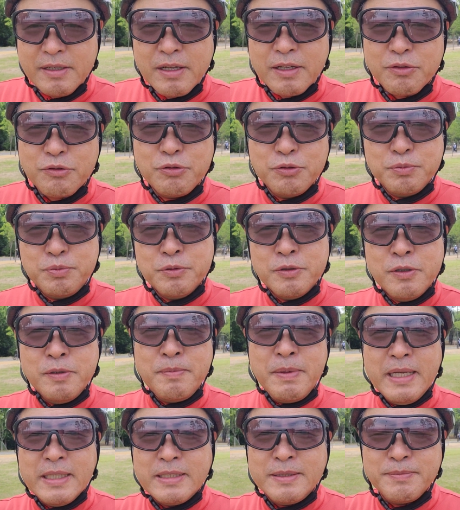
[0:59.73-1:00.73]
네, 두
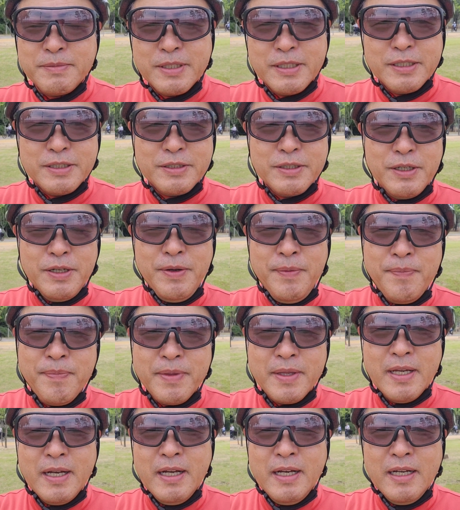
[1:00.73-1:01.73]
분을 말씀드리죠.
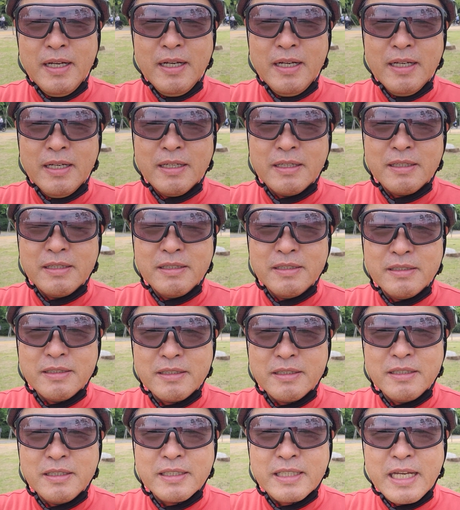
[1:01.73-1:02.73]
어,
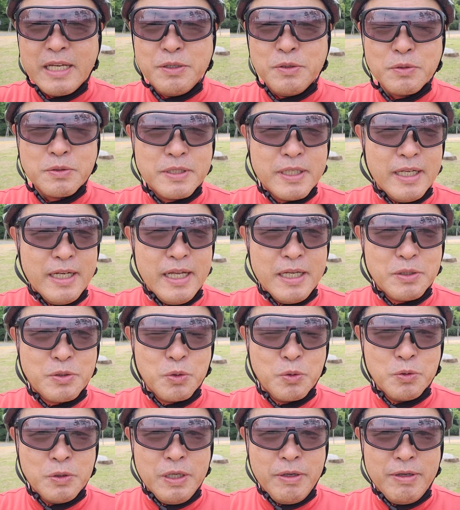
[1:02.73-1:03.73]
개족산의
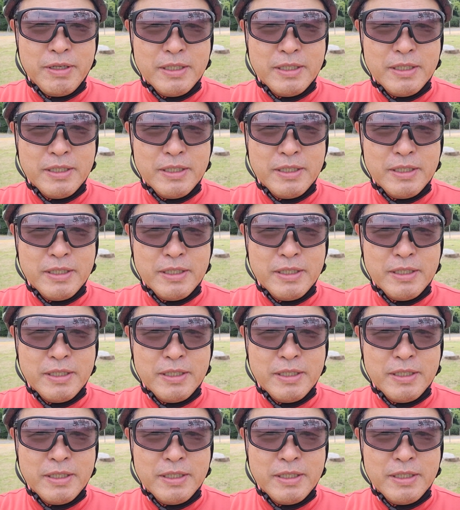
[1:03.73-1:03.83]
종래